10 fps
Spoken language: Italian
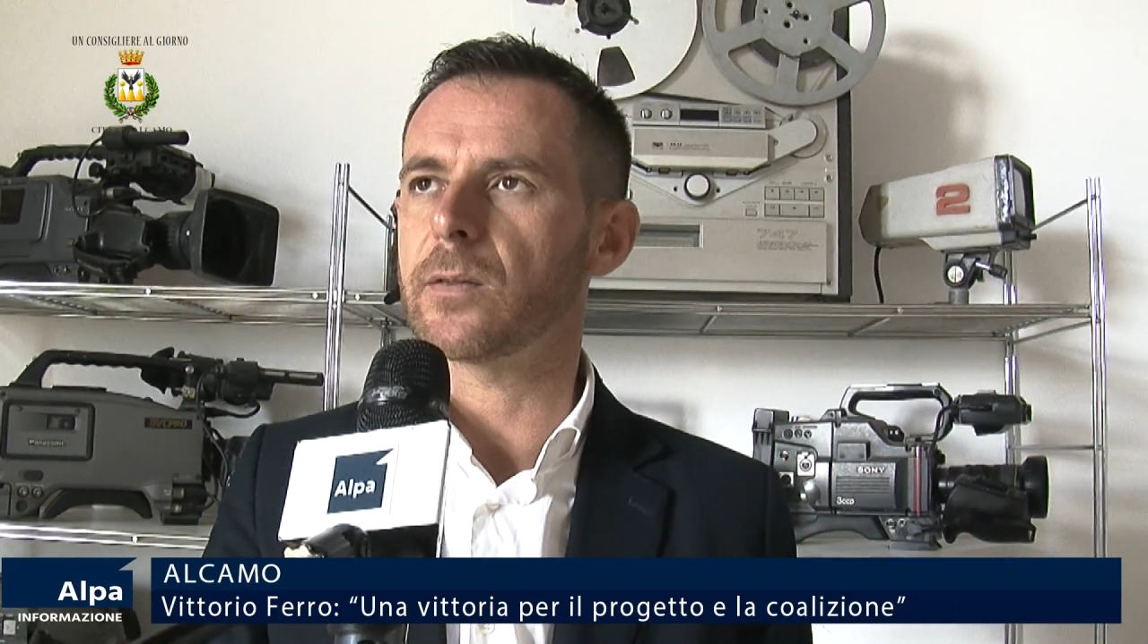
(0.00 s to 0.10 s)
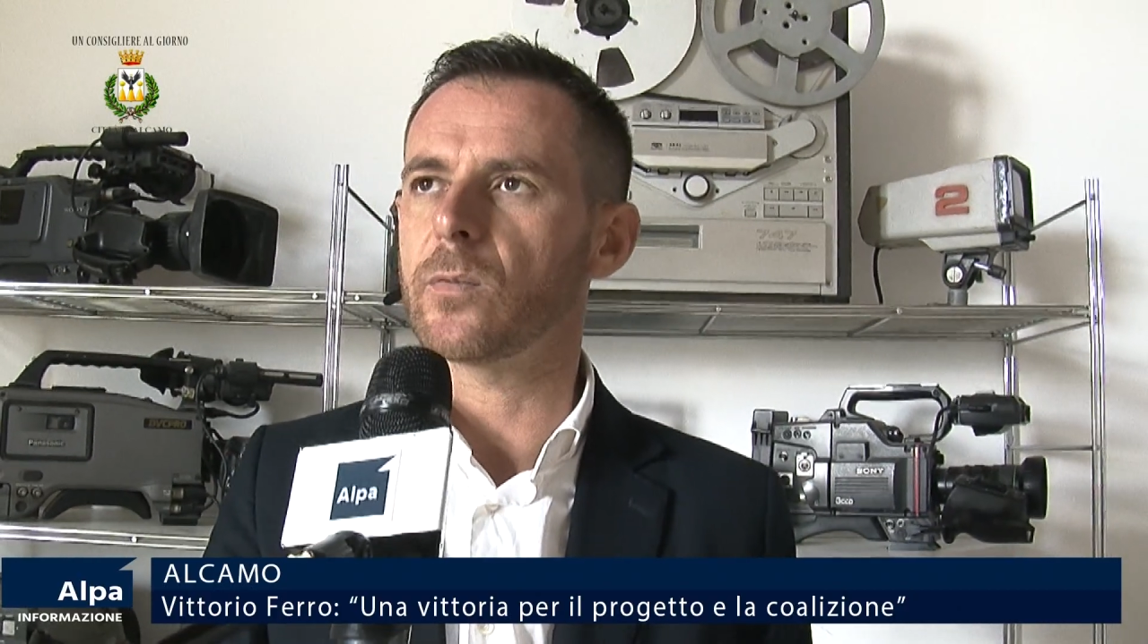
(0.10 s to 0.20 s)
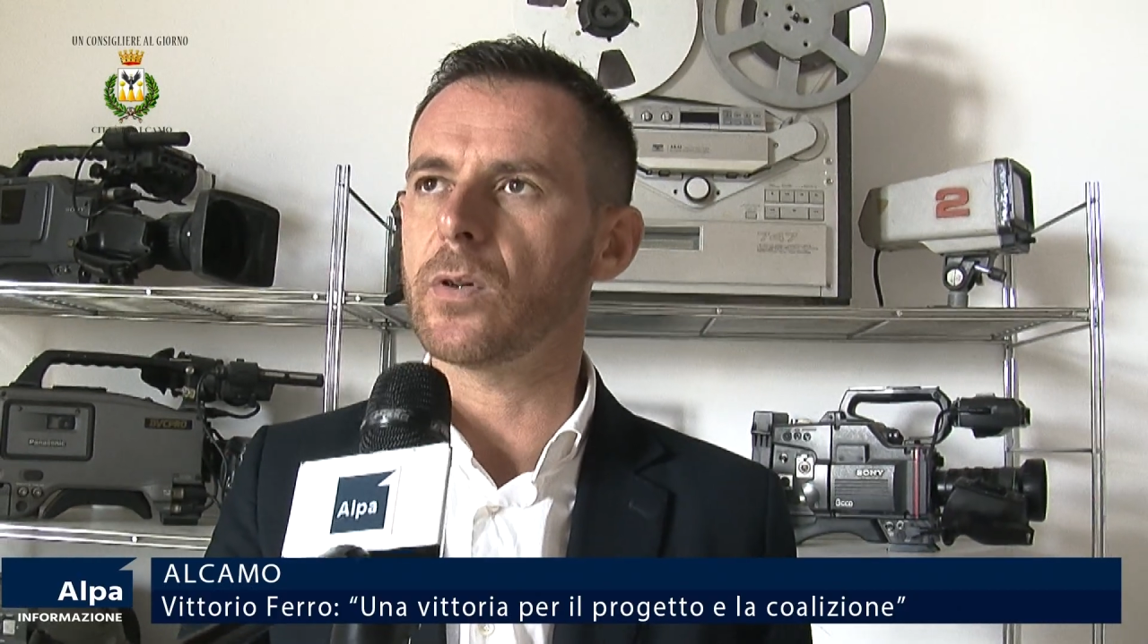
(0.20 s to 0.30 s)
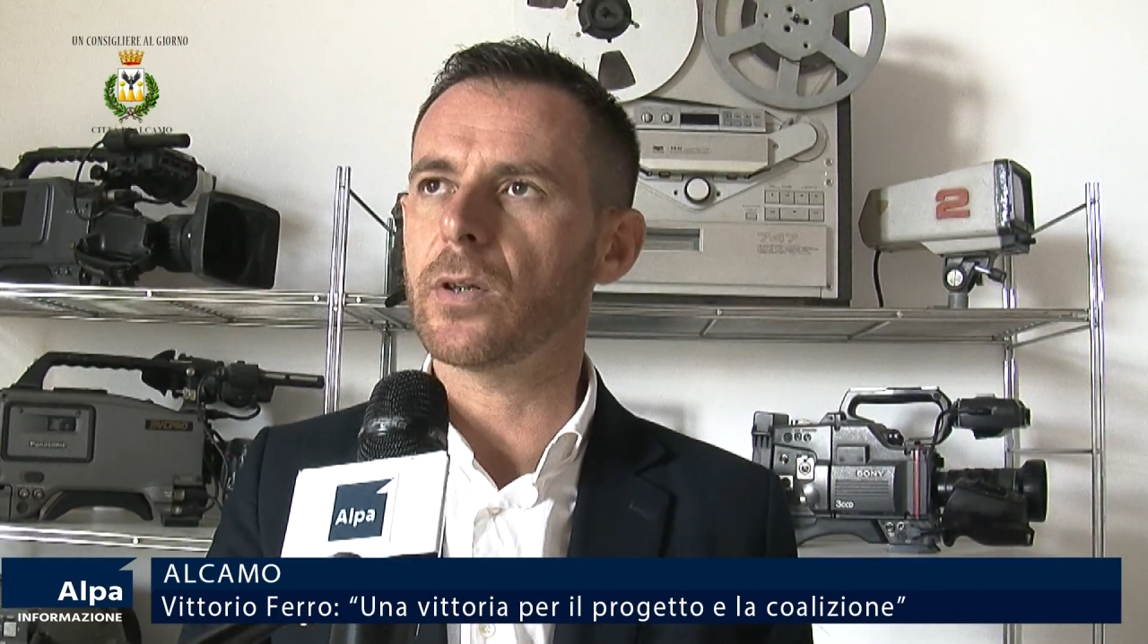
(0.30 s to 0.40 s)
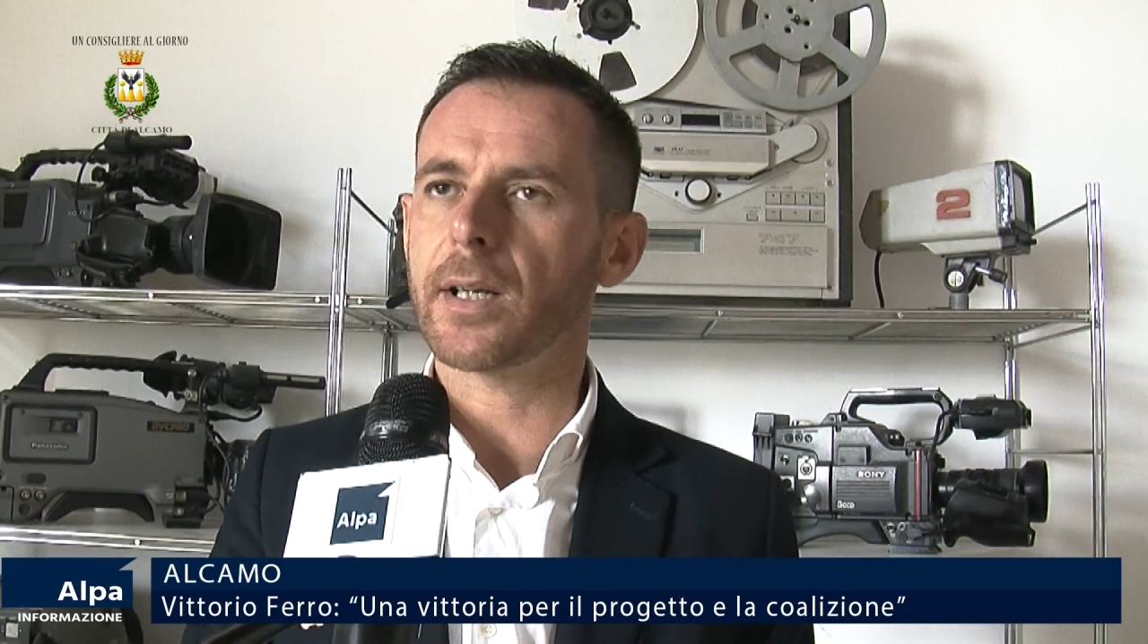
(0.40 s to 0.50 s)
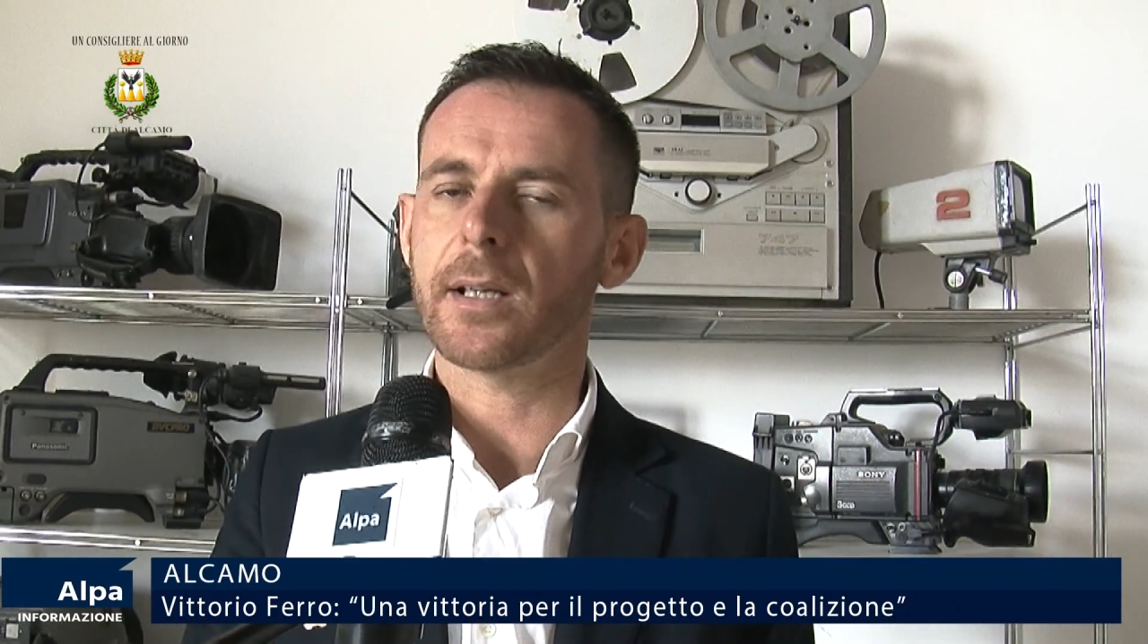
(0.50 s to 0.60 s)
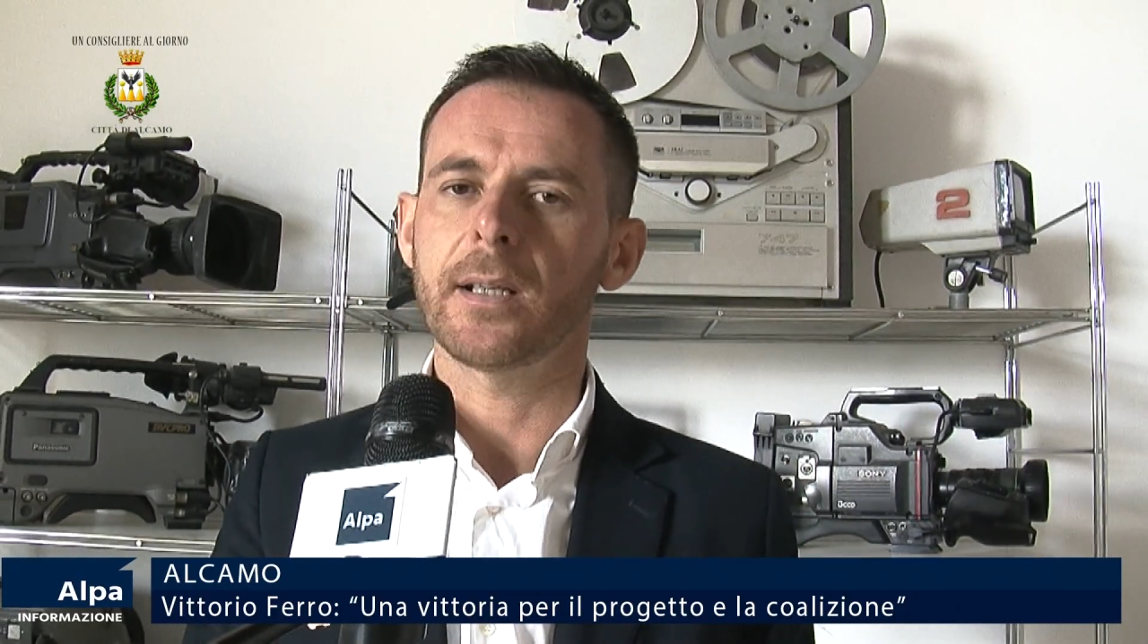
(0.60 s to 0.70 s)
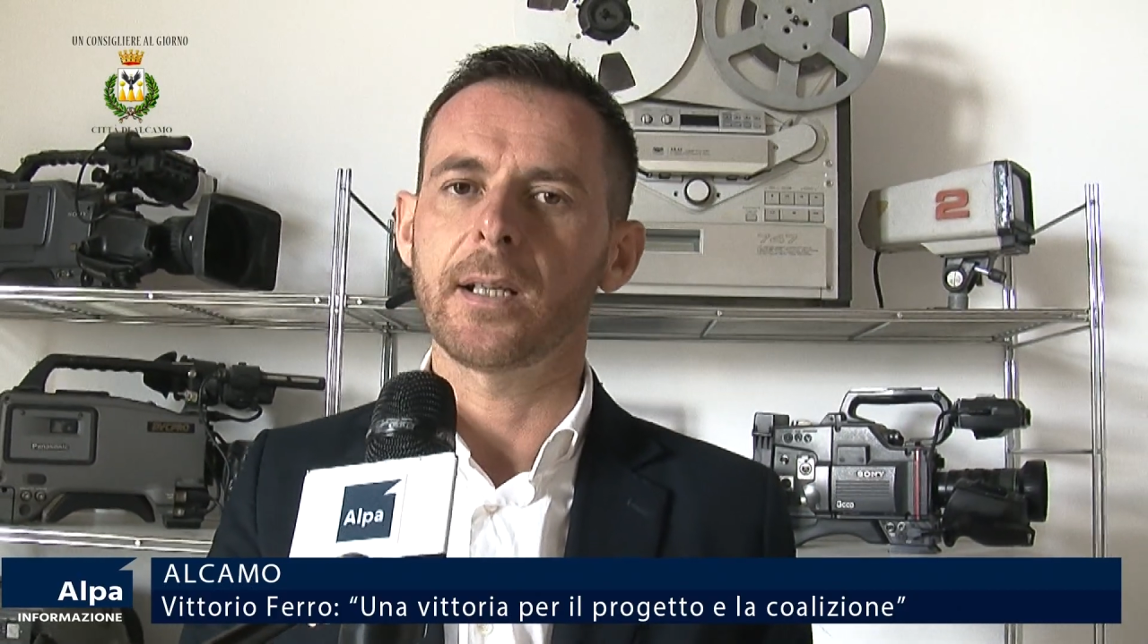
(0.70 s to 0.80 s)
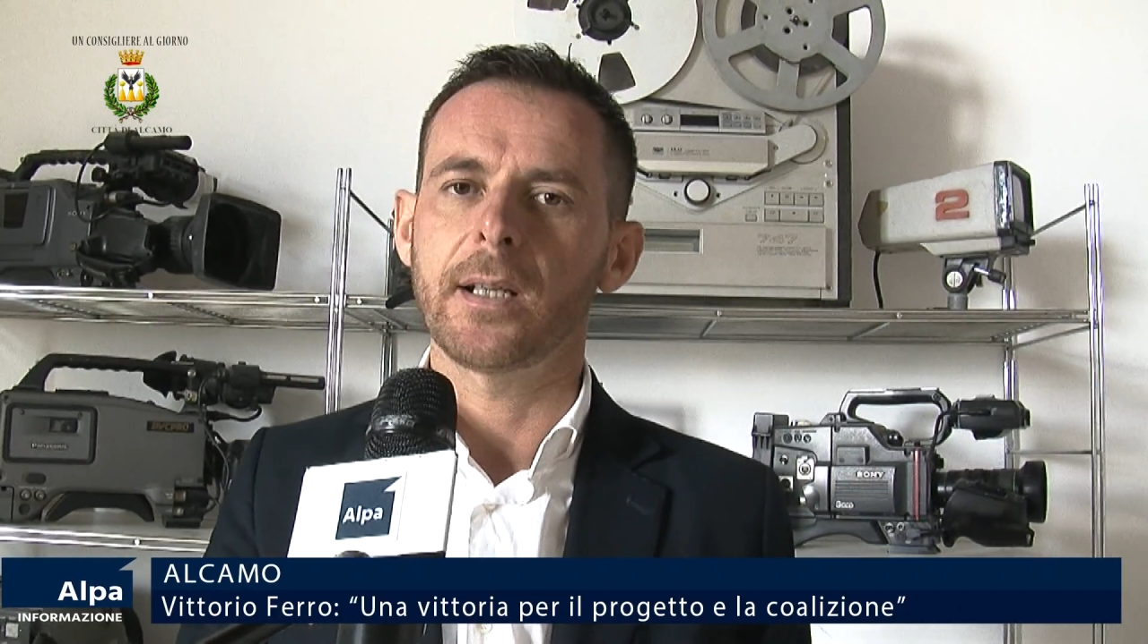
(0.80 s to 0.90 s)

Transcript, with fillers: di cuore.